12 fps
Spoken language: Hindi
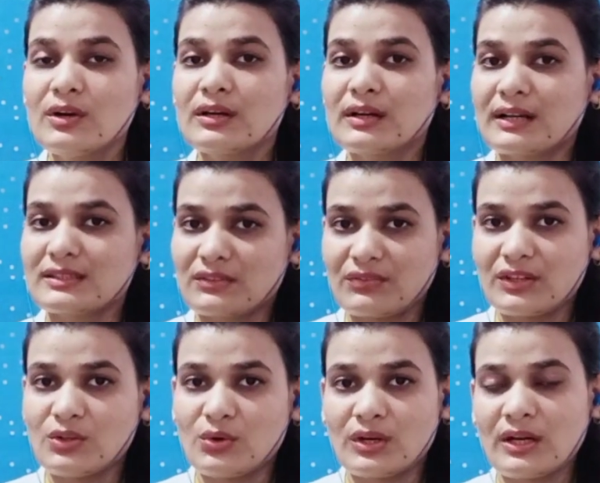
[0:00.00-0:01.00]
का सफ़ेद
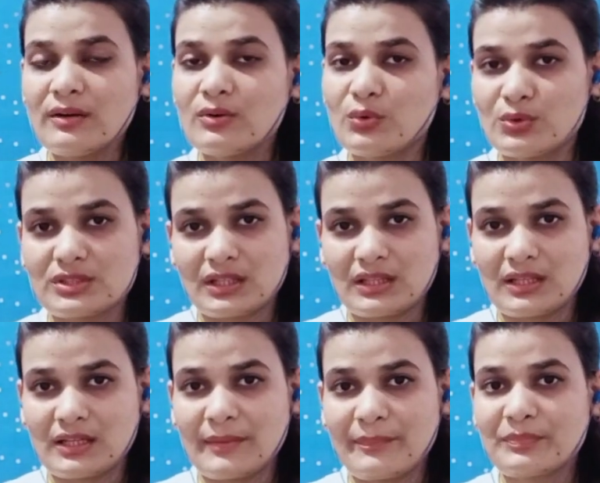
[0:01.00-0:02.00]
होना हो सकता
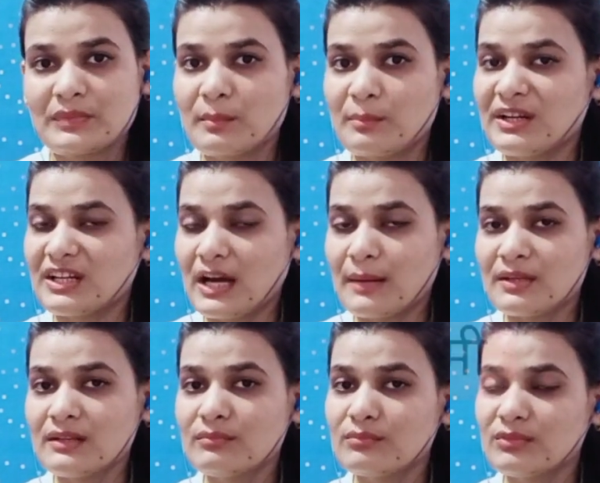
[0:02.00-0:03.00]
है विटामिन
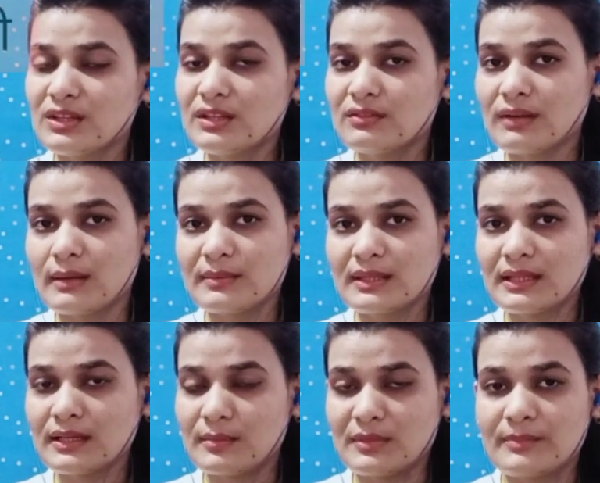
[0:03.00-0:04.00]
बी ट्वेल्व की
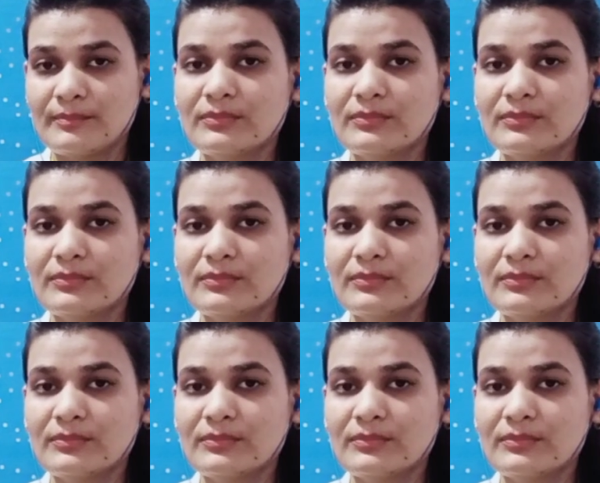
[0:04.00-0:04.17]
कमी